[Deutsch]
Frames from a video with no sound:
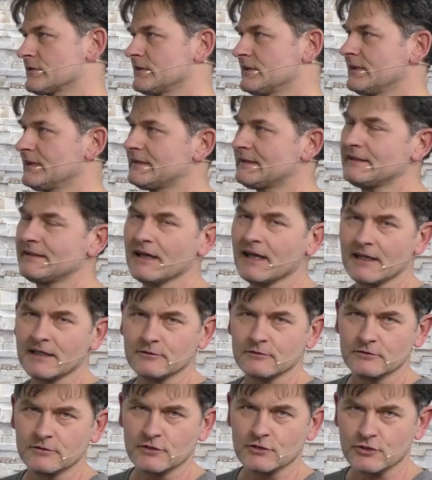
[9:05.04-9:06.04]
nicht
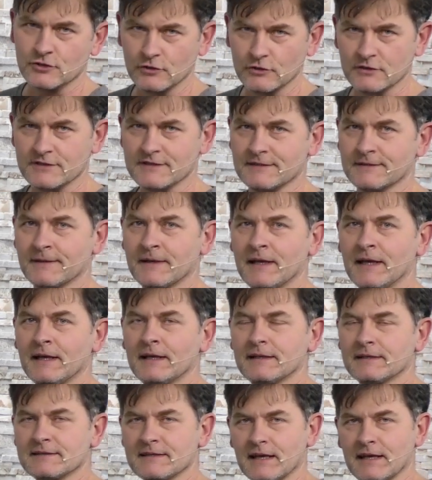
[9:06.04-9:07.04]
direkt unterstützen.
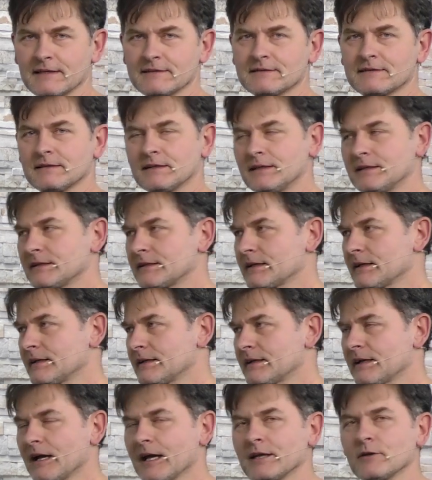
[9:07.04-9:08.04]
Das heißt, ich kriege
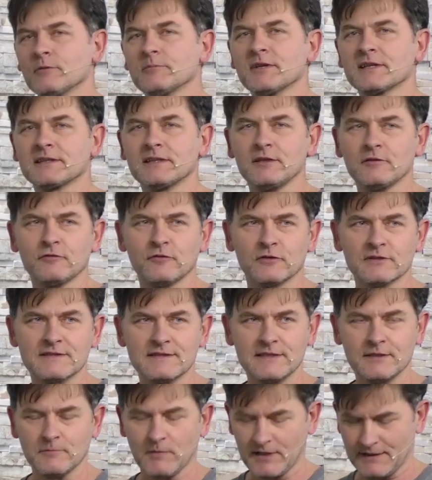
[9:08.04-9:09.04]
kein Objektiv von
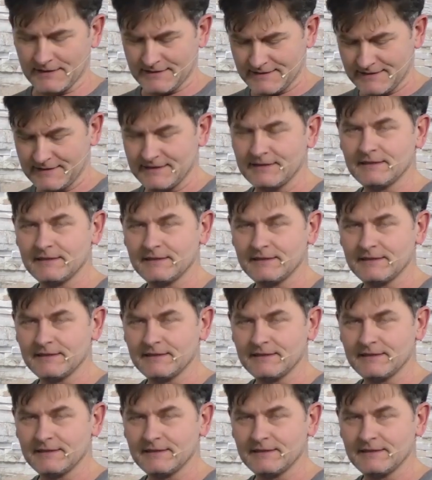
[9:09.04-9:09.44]
Sigma, das